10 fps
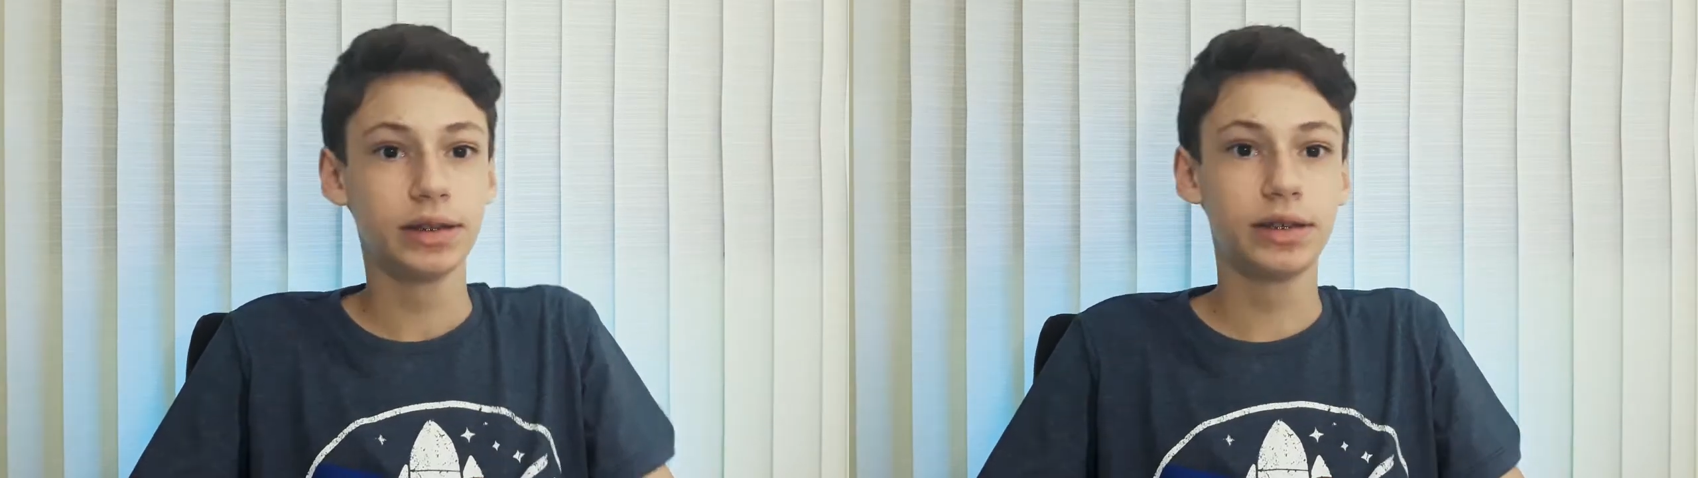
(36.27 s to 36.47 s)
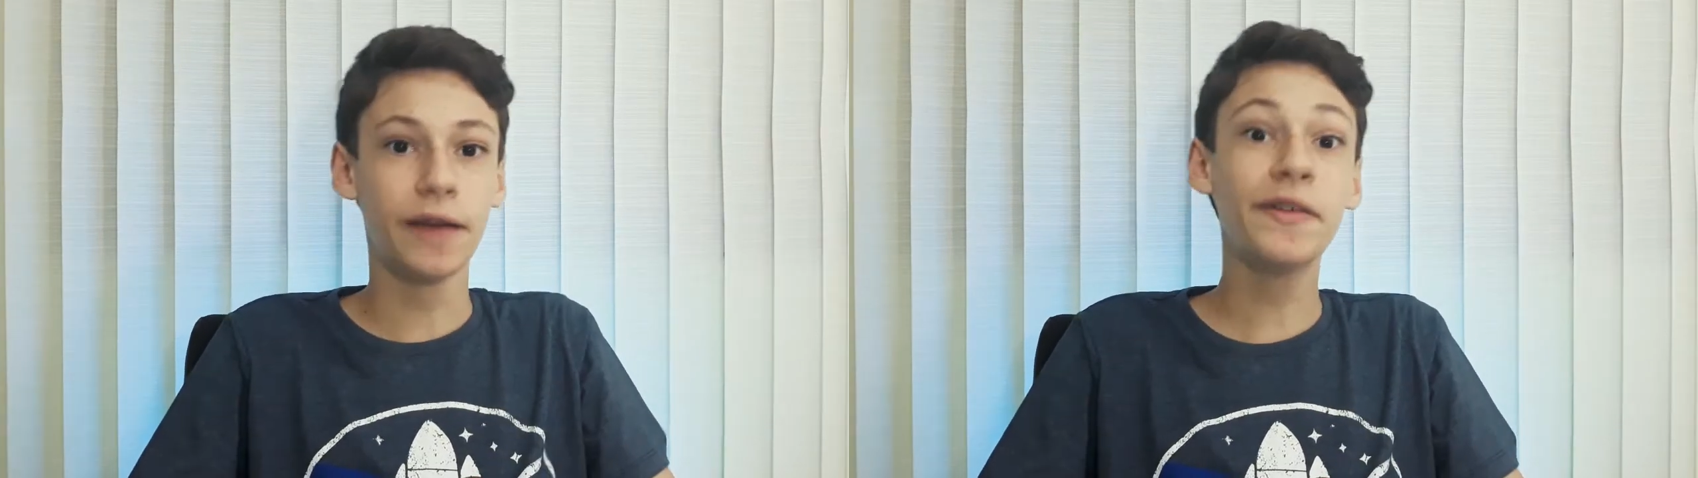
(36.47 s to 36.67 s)

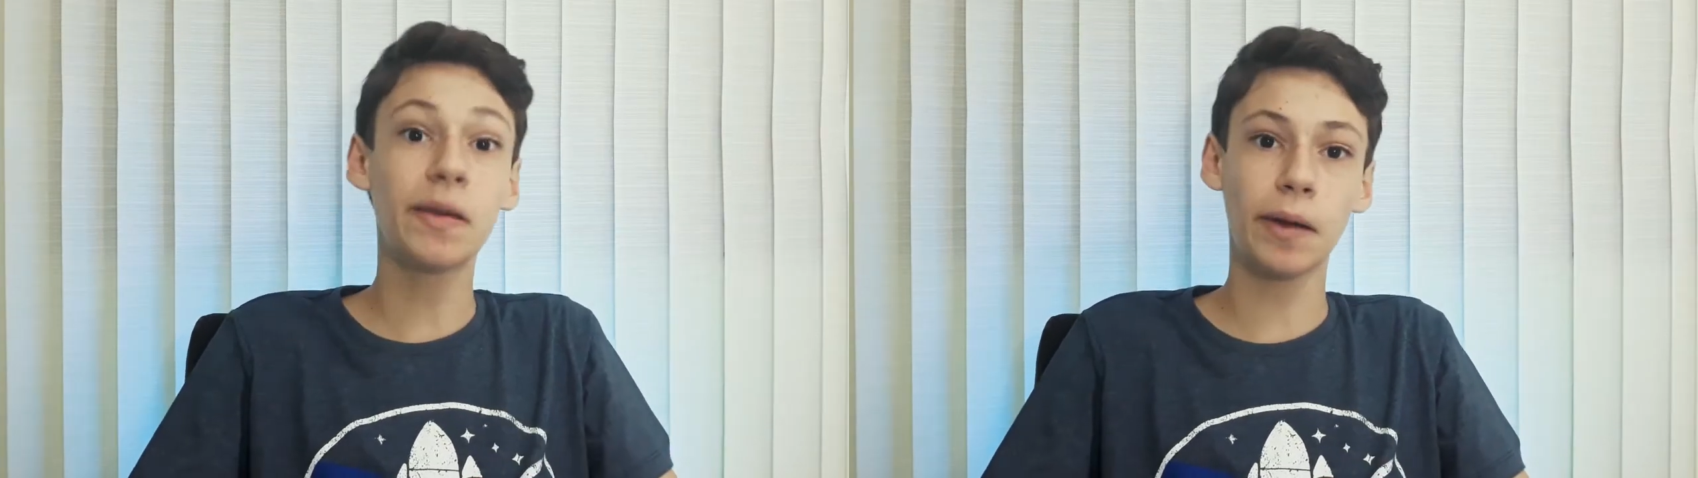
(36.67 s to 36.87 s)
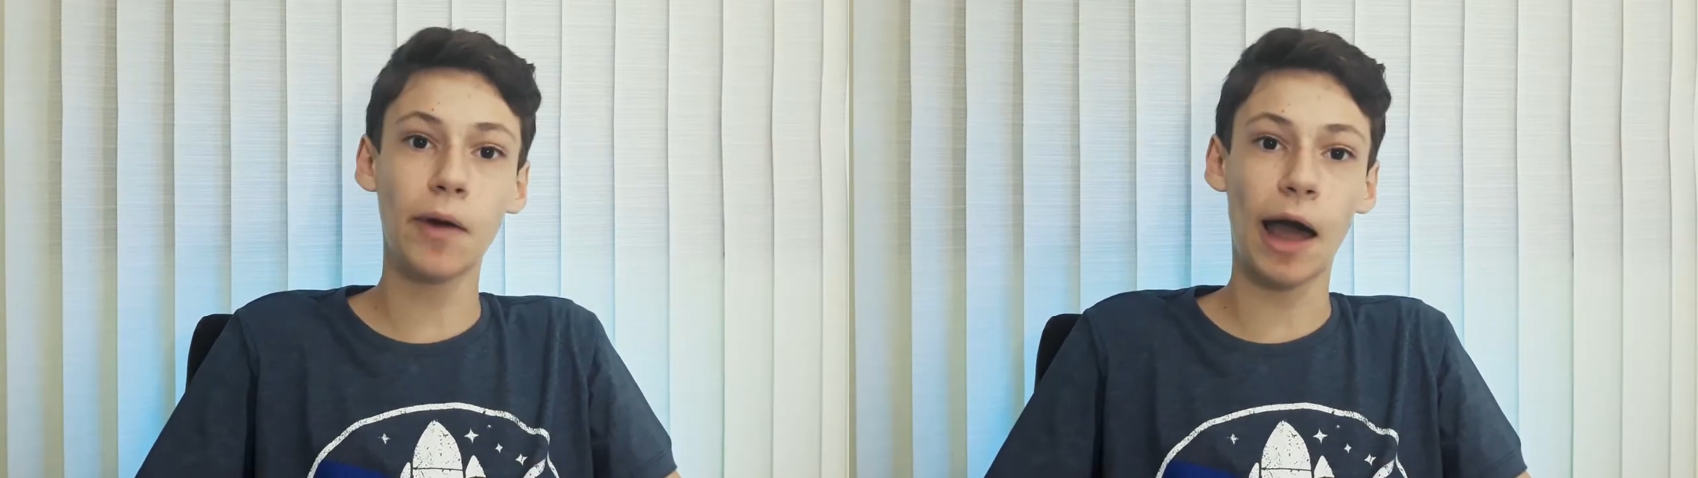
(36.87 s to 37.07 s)
Teve
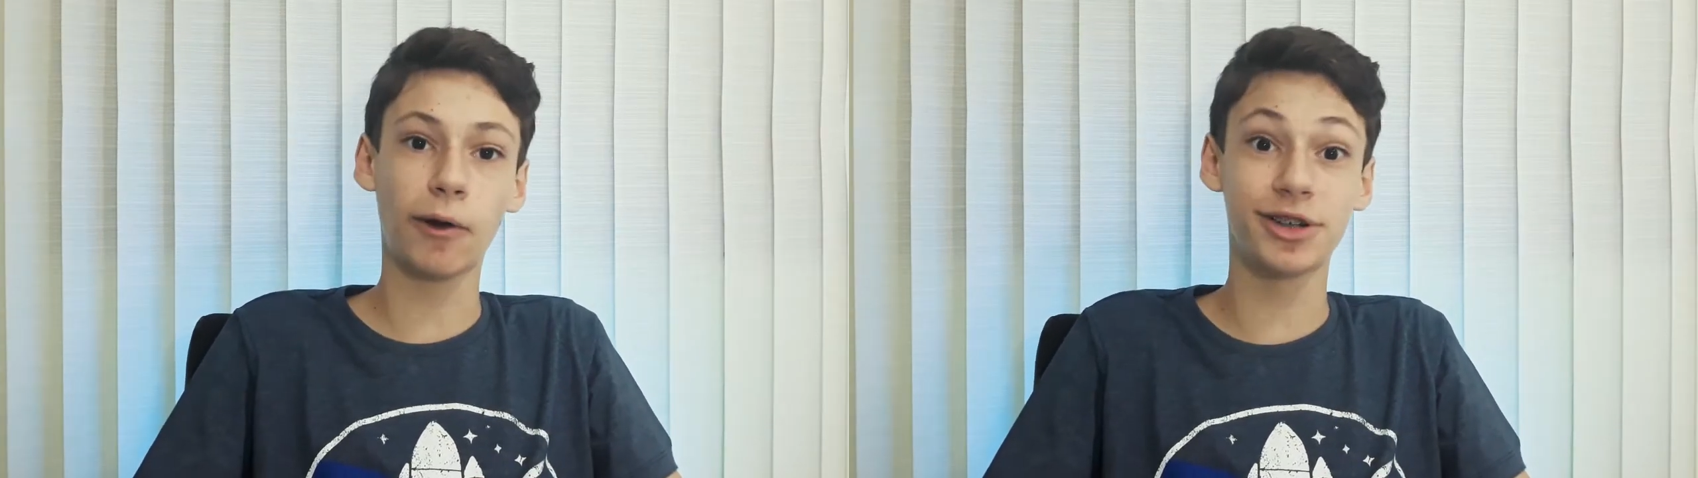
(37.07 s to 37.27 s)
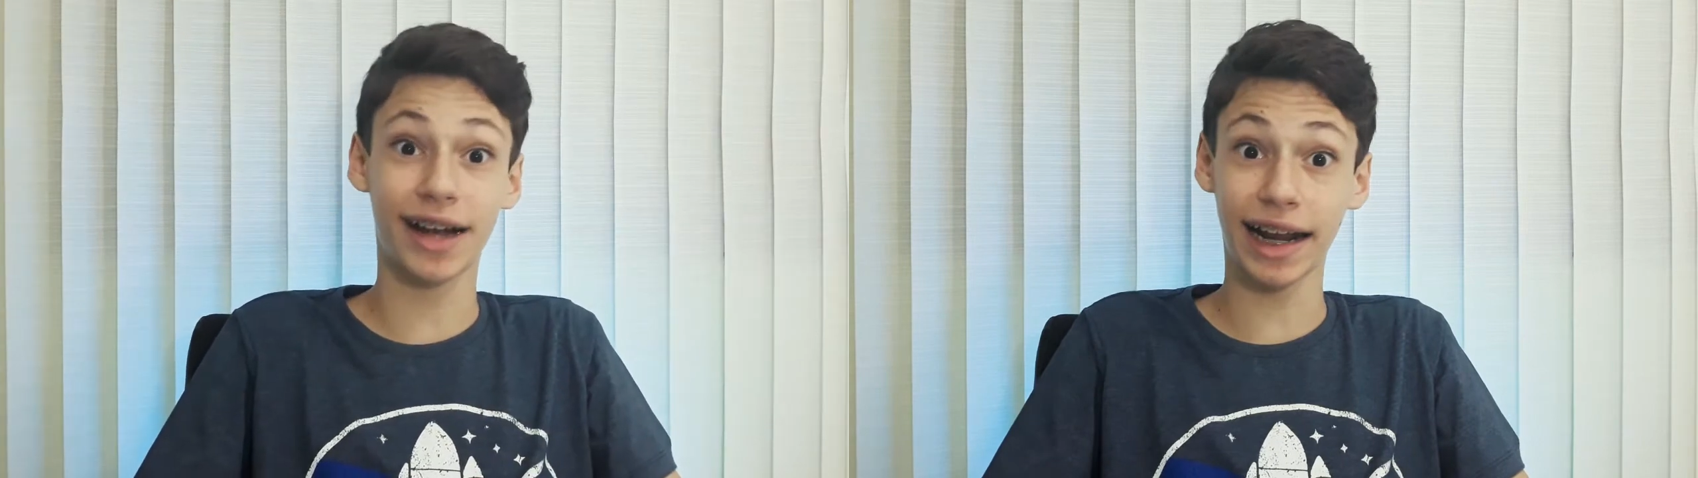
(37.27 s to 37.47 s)
também um
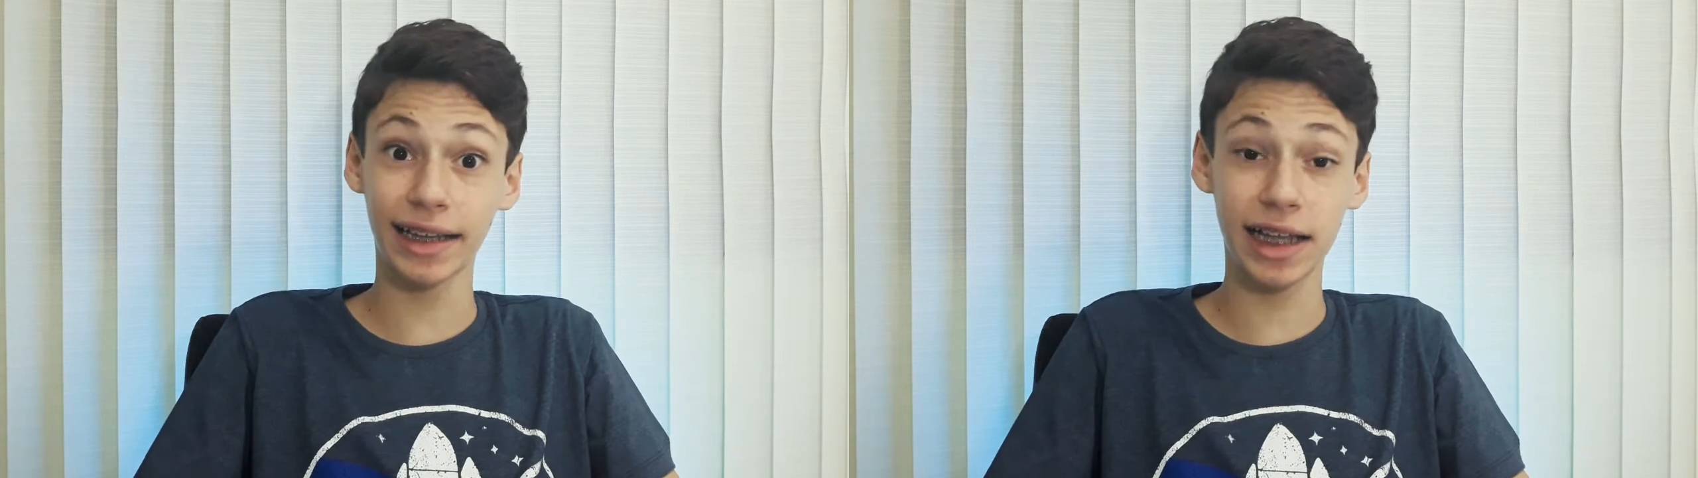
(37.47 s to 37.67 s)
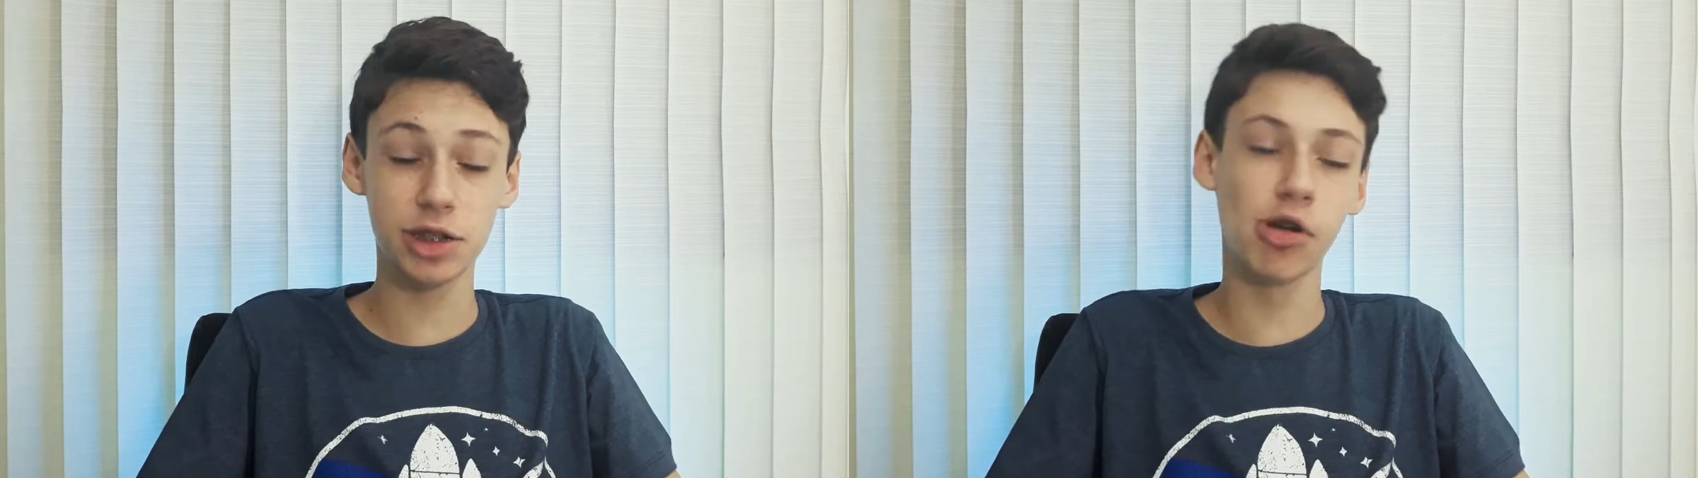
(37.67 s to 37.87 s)
recorde canadense